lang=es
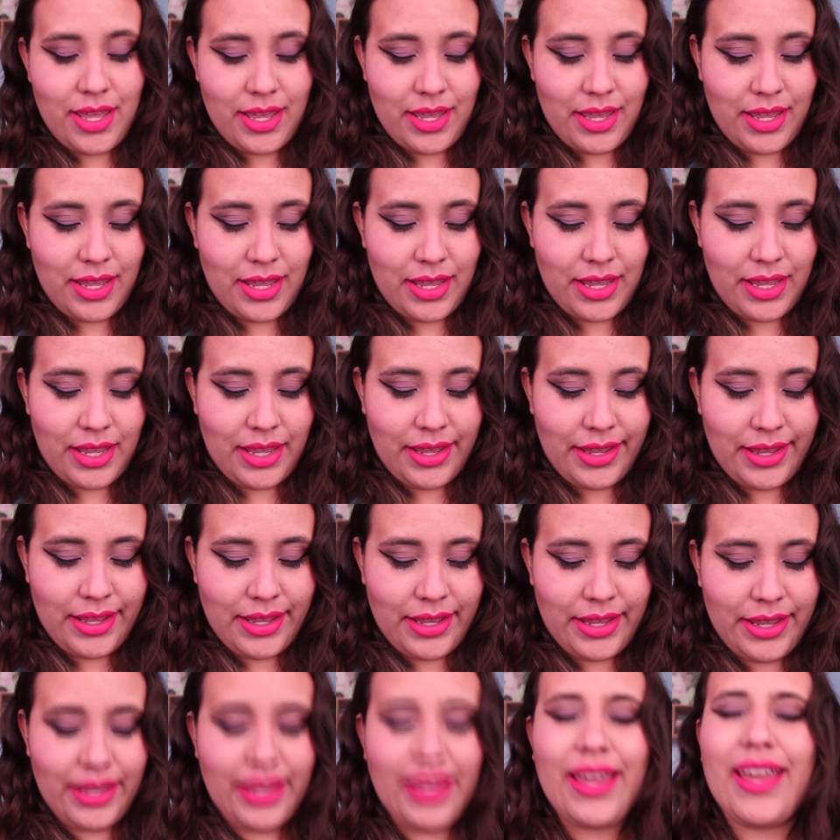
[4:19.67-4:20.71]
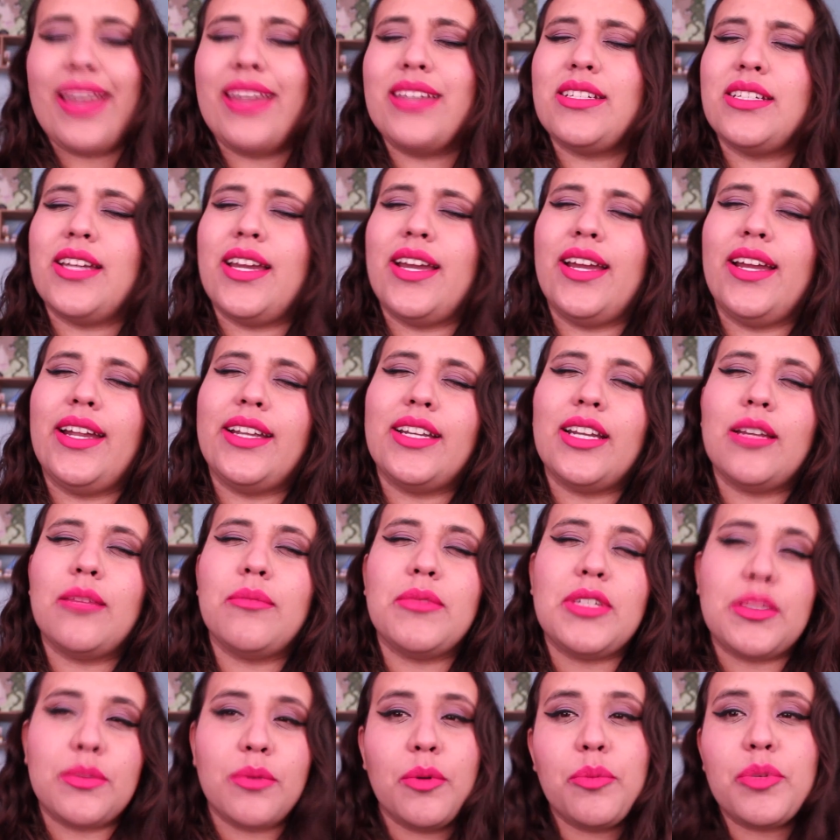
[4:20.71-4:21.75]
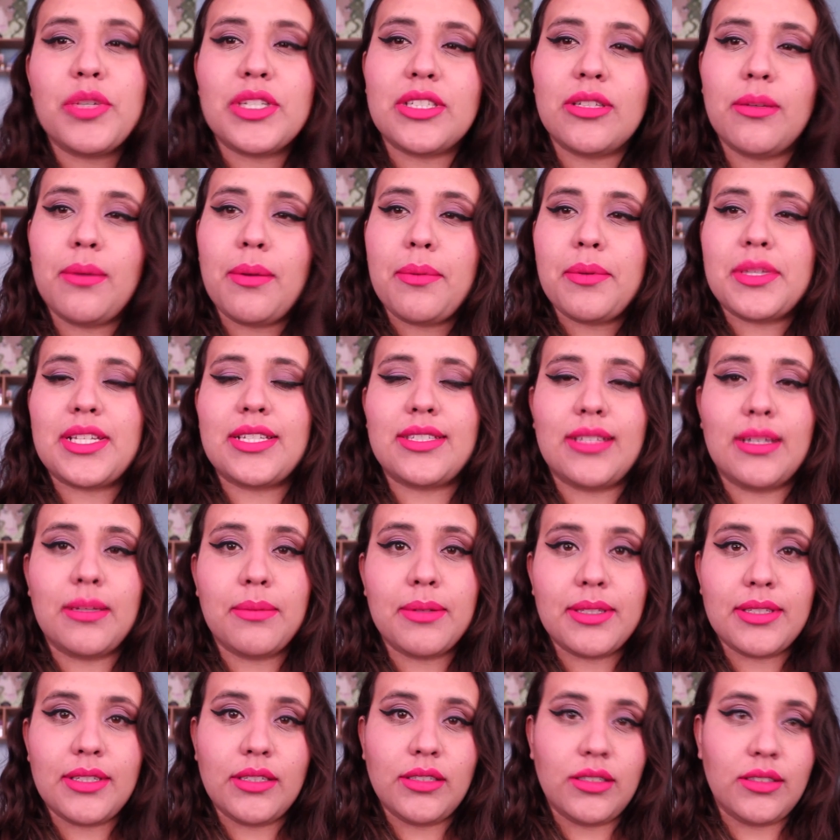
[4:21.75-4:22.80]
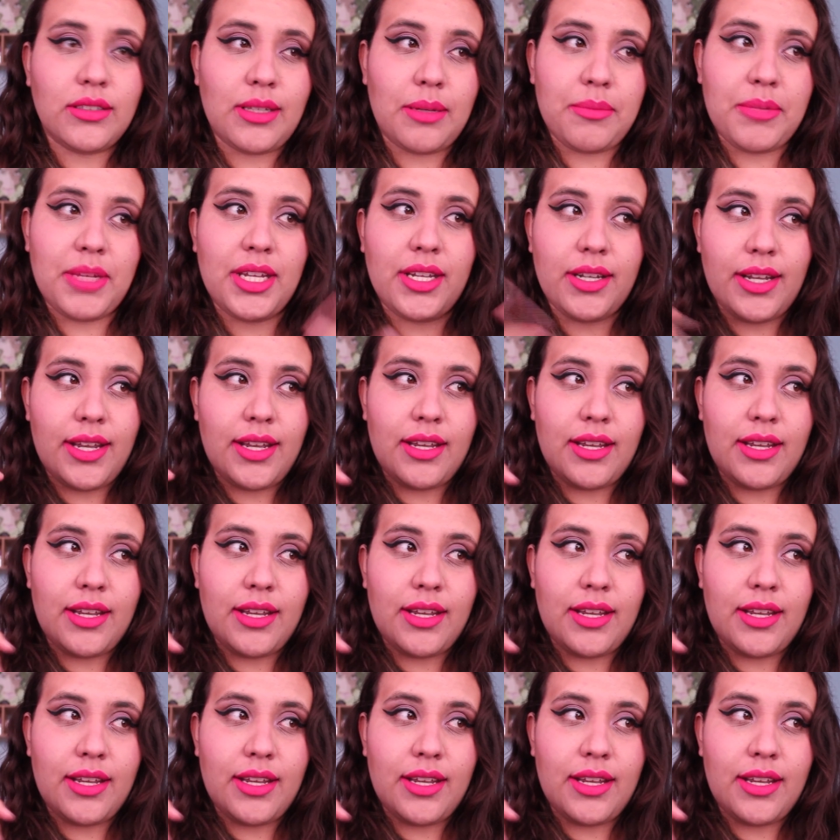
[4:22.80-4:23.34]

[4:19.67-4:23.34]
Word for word: eh, eh, ella en el mismo puesto vamos a estar vendiendo también